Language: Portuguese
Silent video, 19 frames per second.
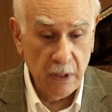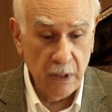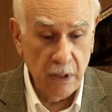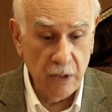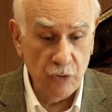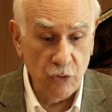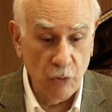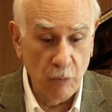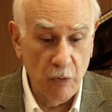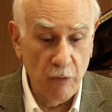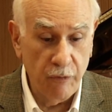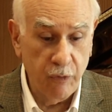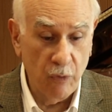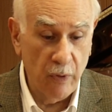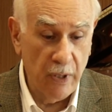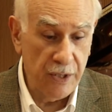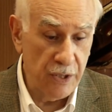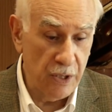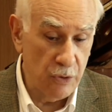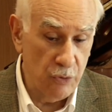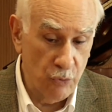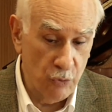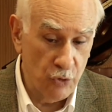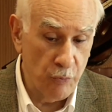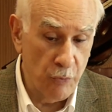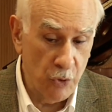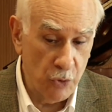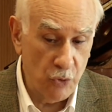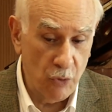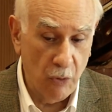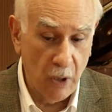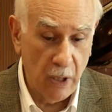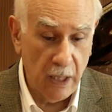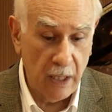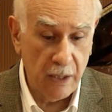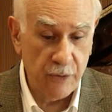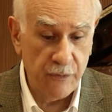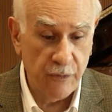e sob a influência dos meus
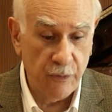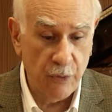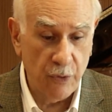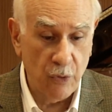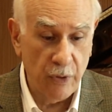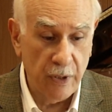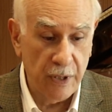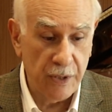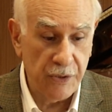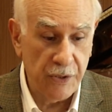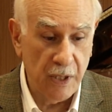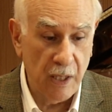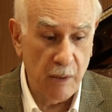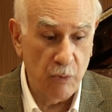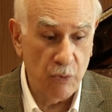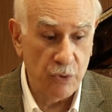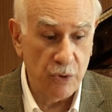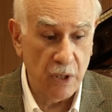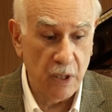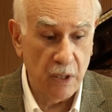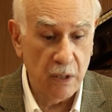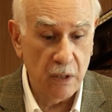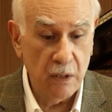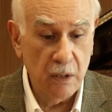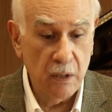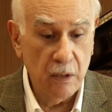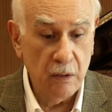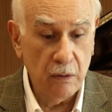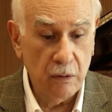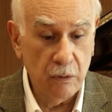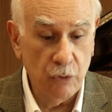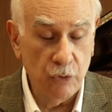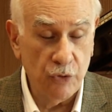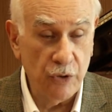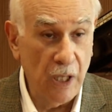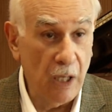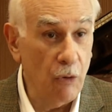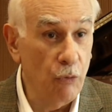colegas fui conhecer a música do
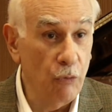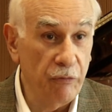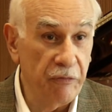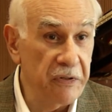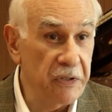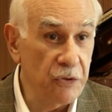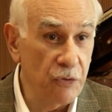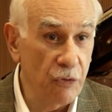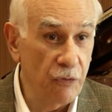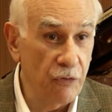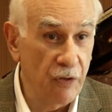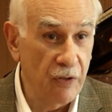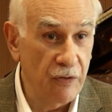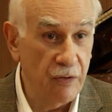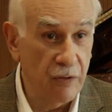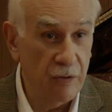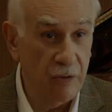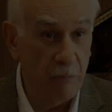século XX, ou seja,